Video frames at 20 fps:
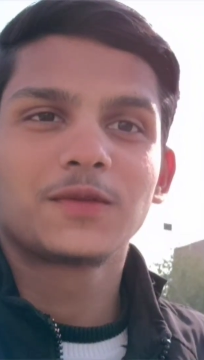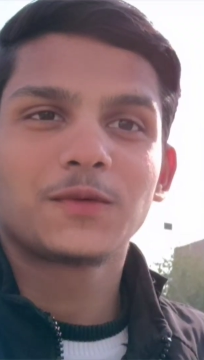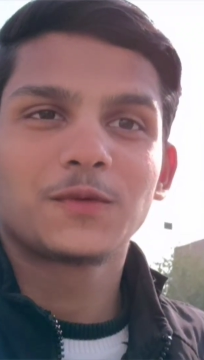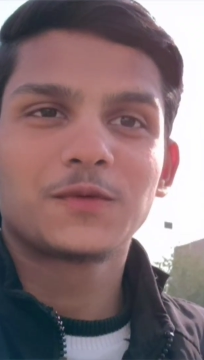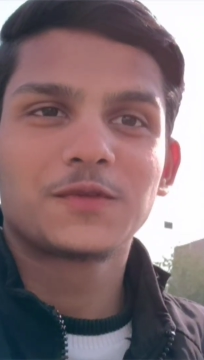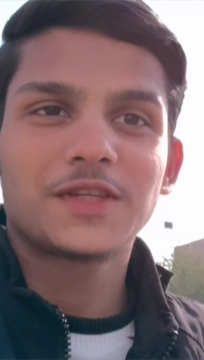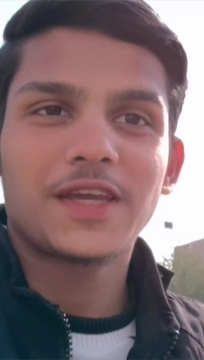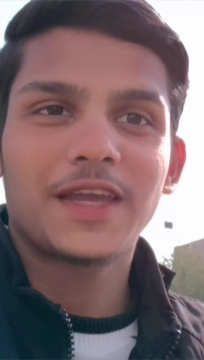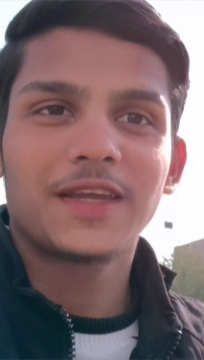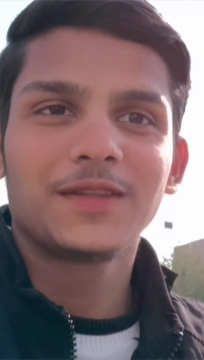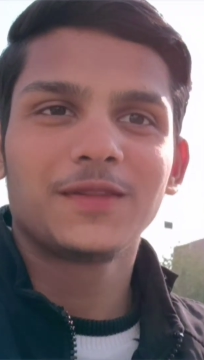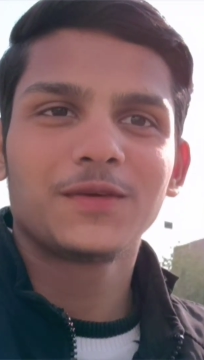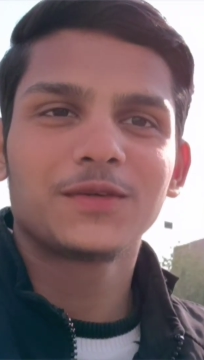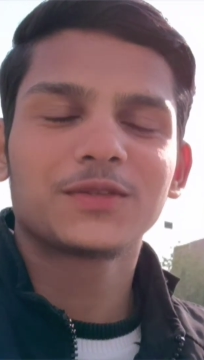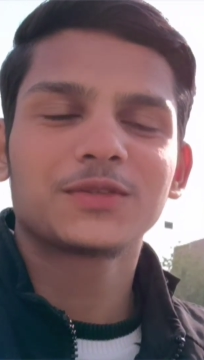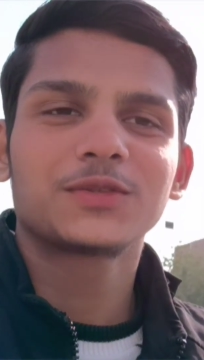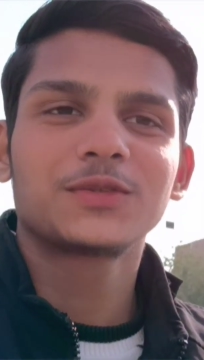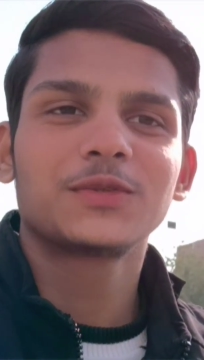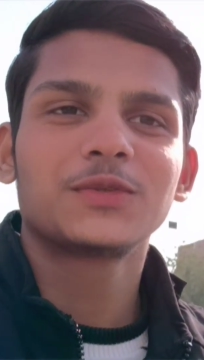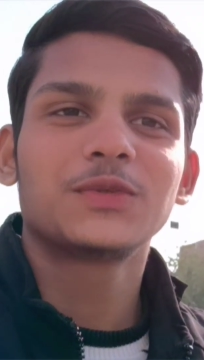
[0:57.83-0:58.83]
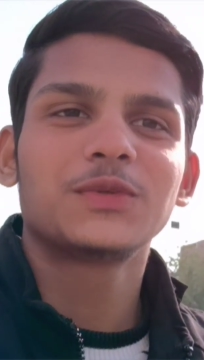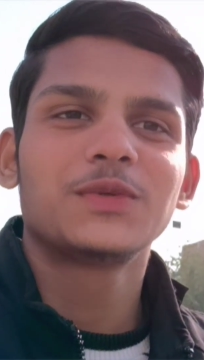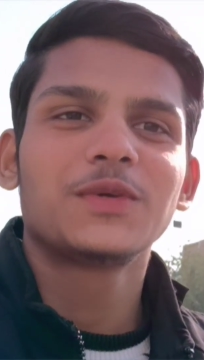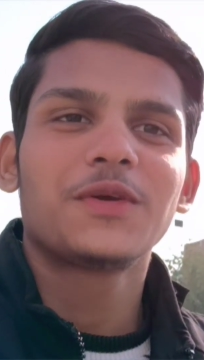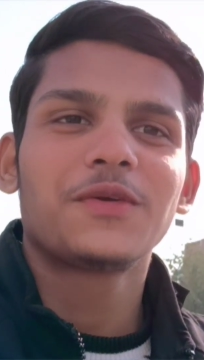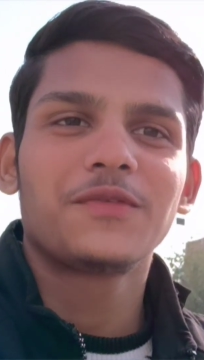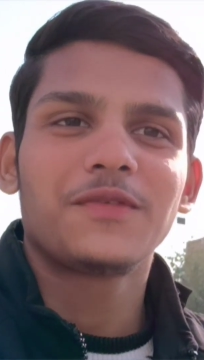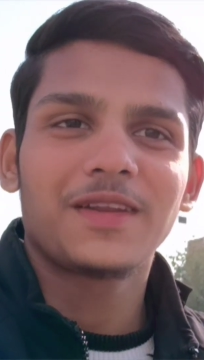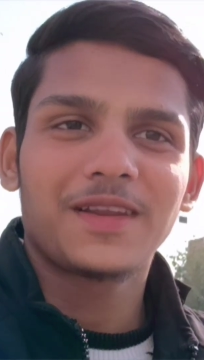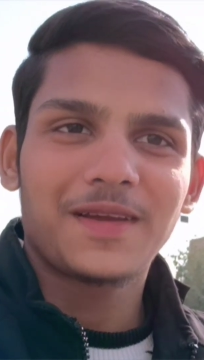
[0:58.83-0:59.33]
तो जय हिंद दोस्तों
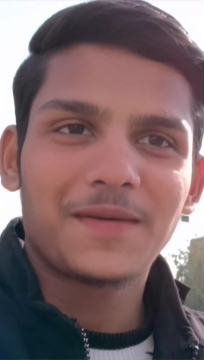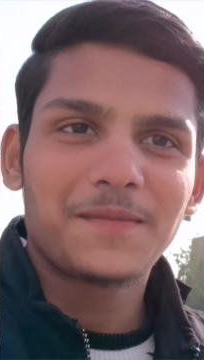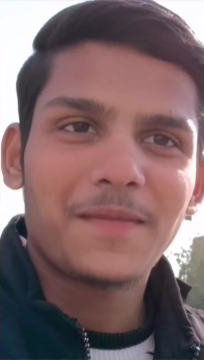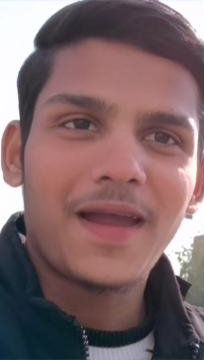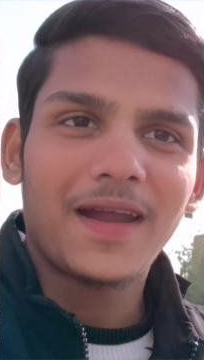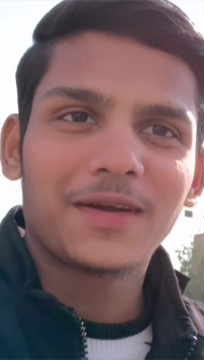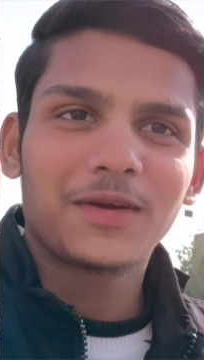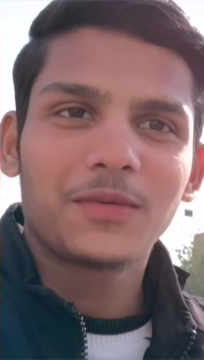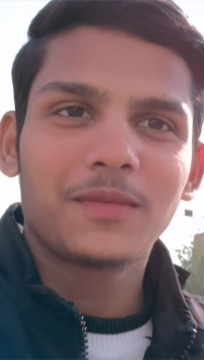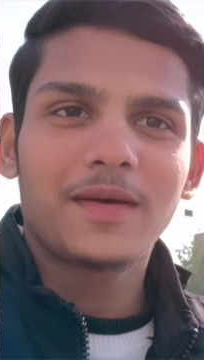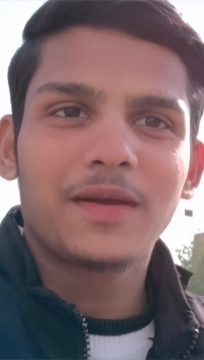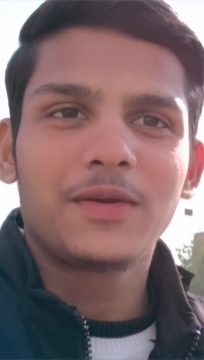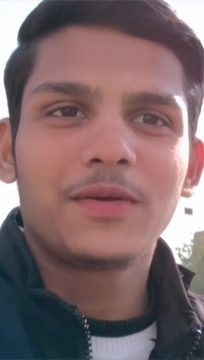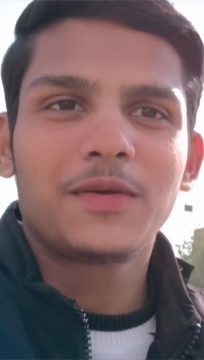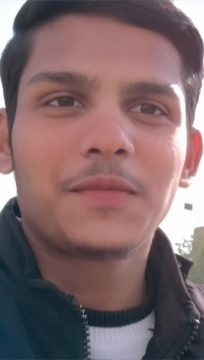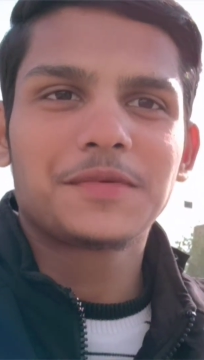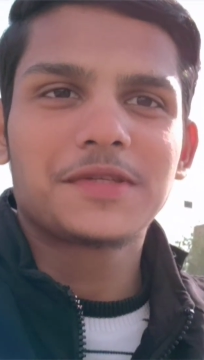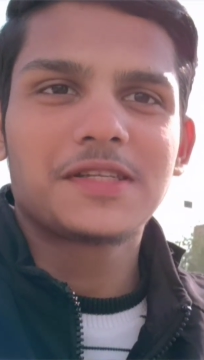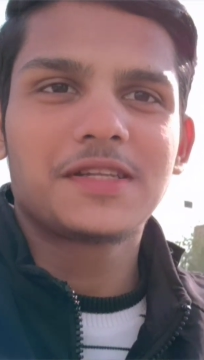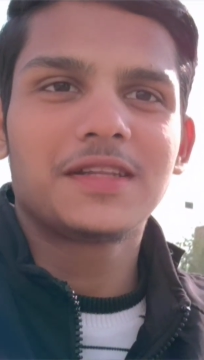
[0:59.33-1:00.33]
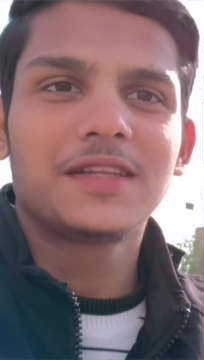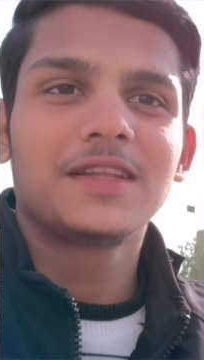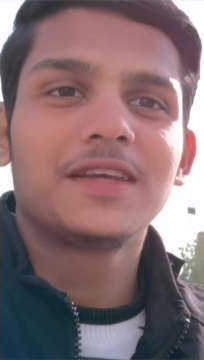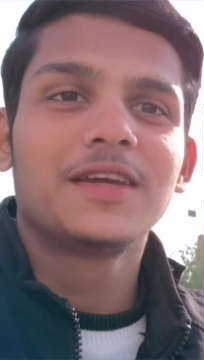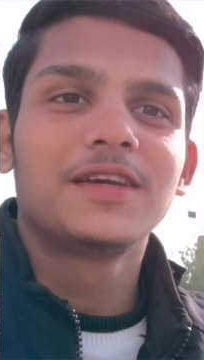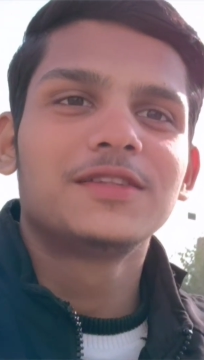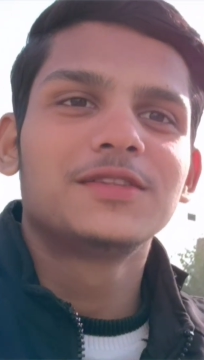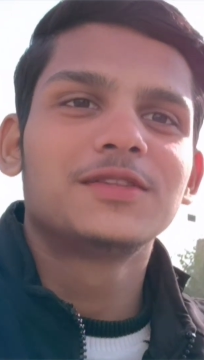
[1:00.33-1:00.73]
वेलकम बैक टू माय यूट्यूब चैनल